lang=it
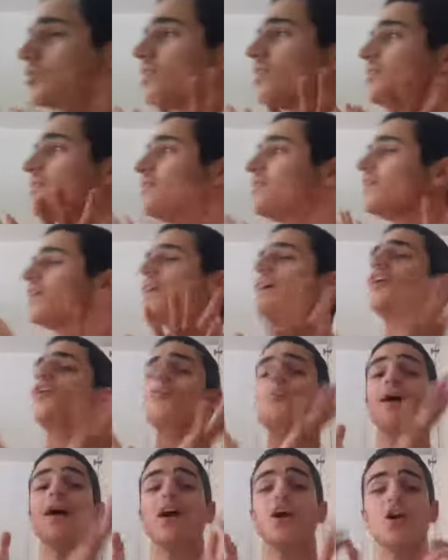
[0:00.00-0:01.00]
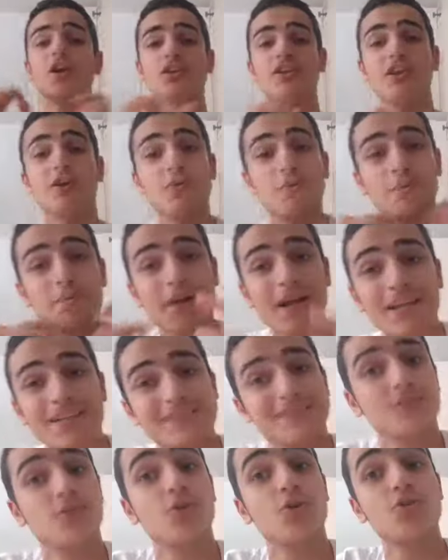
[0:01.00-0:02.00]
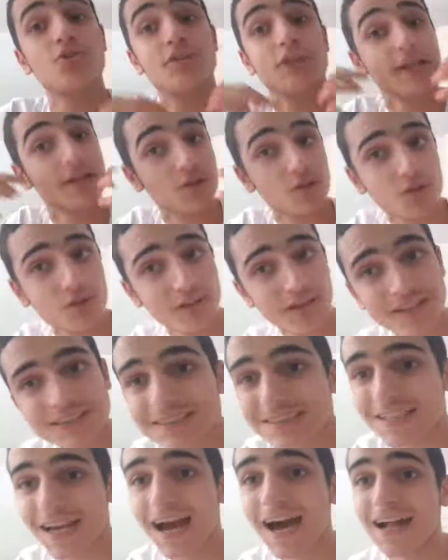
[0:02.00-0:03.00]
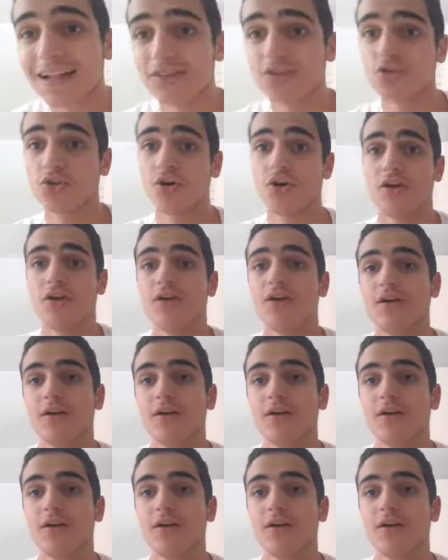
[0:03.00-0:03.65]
sentire io, manco a dire un prestito con diritto di riscatto.